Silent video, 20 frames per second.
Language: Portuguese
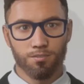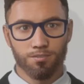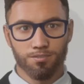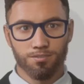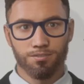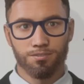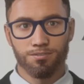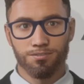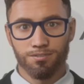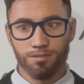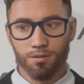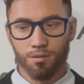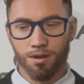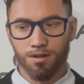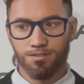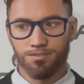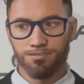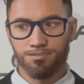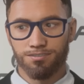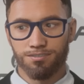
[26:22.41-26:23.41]
sendo observado
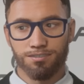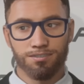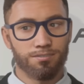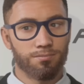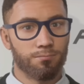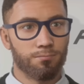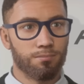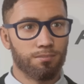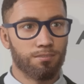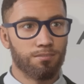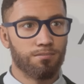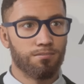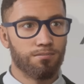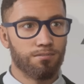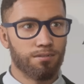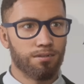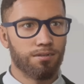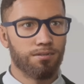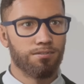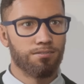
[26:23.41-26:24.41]
também é Miguel Oziel,
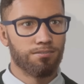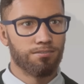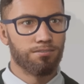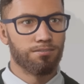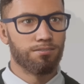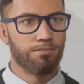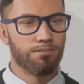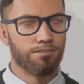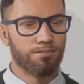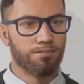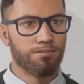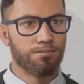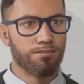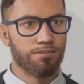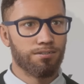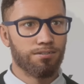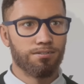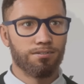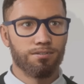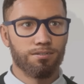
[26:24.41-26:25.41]
que não teve
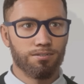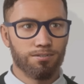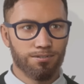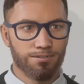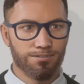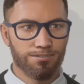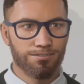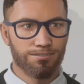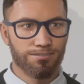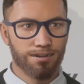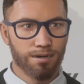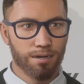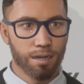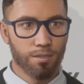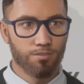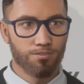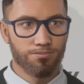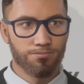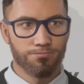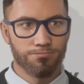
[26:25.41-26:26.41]
aí um princípio tão
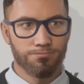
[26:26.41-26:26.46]
bom